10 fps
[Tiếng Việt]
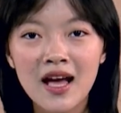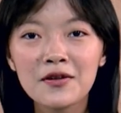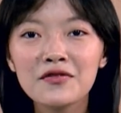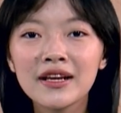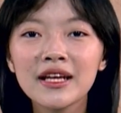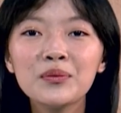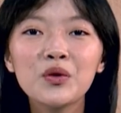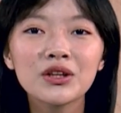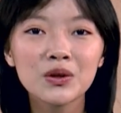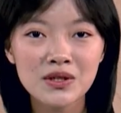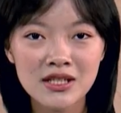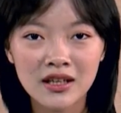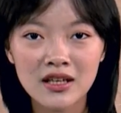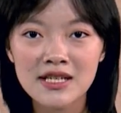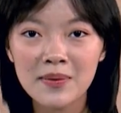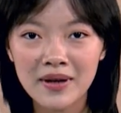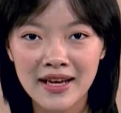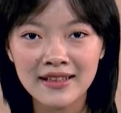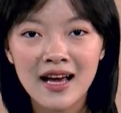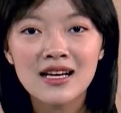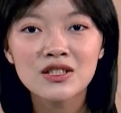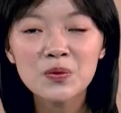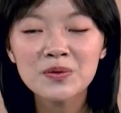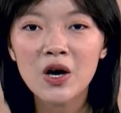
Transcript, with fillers: Và nhân mùa tù trường đã sắp đến, chúc